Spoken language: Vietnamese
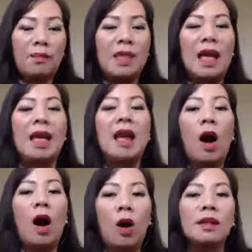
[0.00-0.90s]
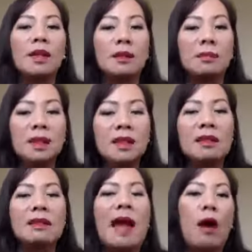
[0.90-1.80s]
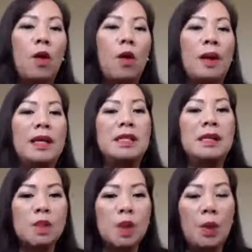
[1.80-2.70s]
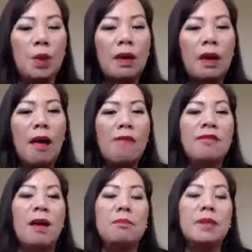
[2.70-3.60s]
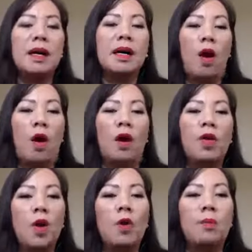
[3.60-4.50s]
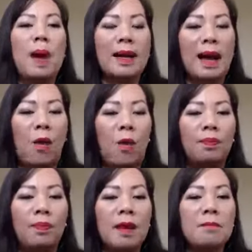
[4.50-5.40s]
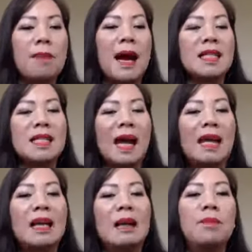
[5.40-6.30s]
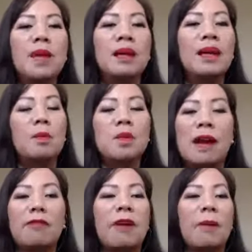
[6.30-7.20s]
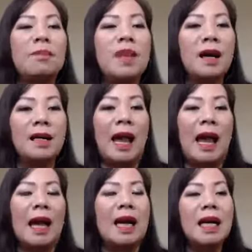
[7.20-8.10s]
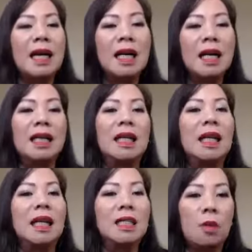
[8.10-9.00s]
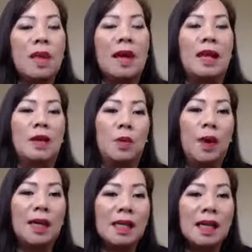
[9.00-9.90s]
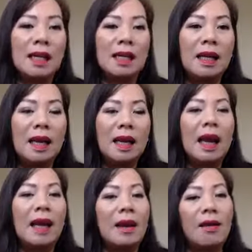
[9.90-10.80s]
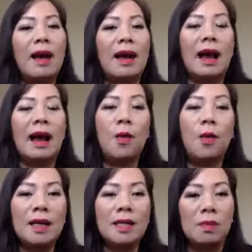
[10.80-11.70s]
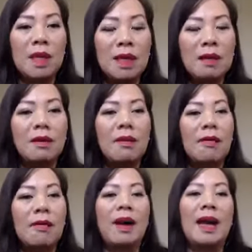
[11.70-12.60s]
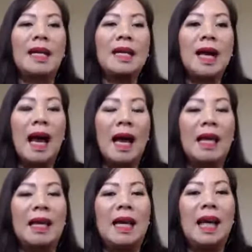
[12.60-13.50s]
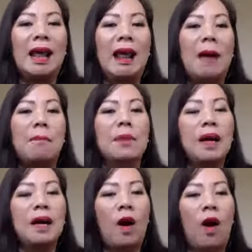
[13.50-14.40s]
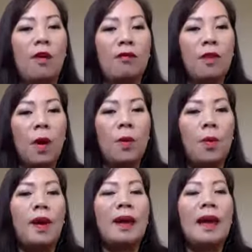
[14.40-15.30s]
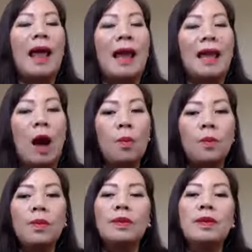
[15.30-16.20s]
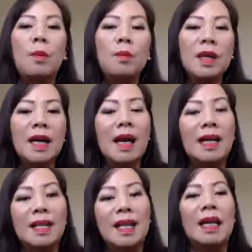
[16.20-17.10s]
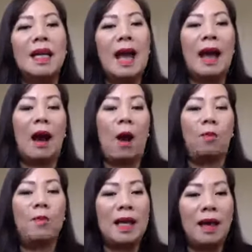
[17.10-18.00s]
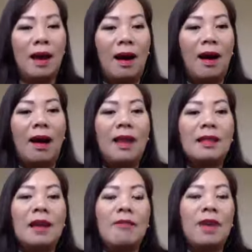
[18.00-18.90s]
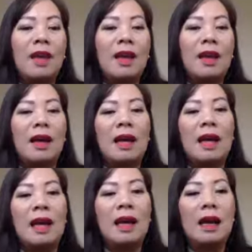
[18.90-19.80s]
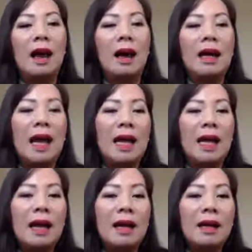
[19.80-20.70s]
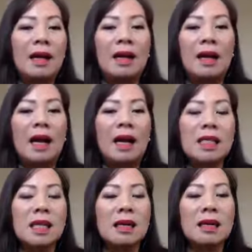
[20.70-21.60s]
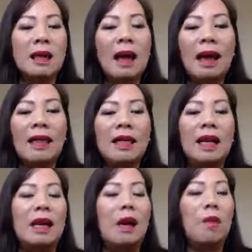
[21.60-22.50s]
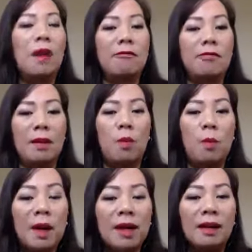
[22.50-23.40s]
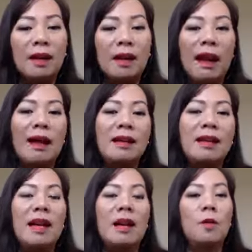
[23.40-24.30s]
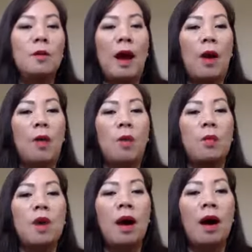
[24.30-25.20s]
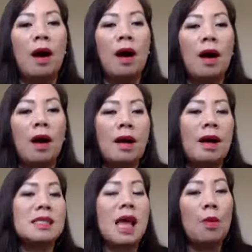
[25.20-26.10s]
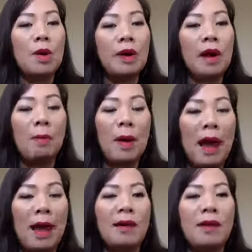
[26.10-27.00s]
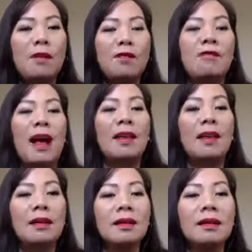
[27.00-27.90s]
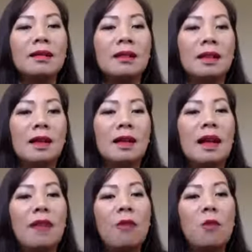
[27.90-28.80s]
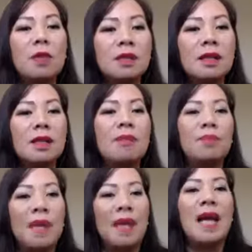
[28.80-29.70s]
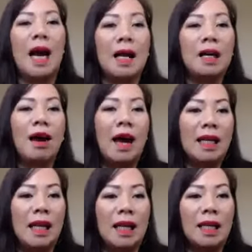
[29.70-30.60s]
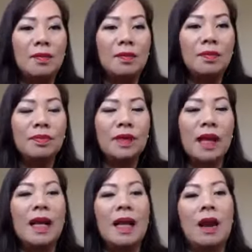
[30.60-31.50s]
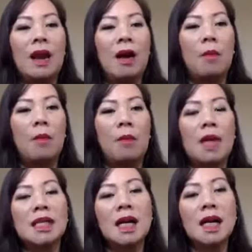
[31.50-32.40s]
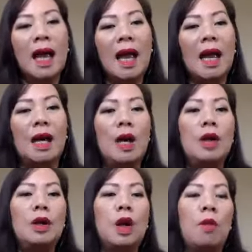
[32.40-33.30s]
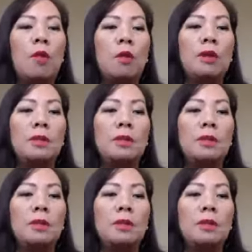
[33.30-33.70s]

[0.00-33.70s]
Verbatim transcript: chỉ họ từng bước download cái zoom xuống và mời họ vô bắt đầu bằng trải nghiệm những dòng sản phẩm đơn giản cần thiết trong gia đình của anh chị cái đó là cái quan trọng nhất và cái thứ hai là mời họ vô cái hệ thống giống như anh chị đang học bây giờ tại vì à, khi ở đây thì à, thật sự anh chị không có làm việc một mình anh chị lúc nào cũng có à, sáu đời apply và những người đi vô trước chỉ dẫn cho anh chị thì cái đó là một cái chấn an cho một người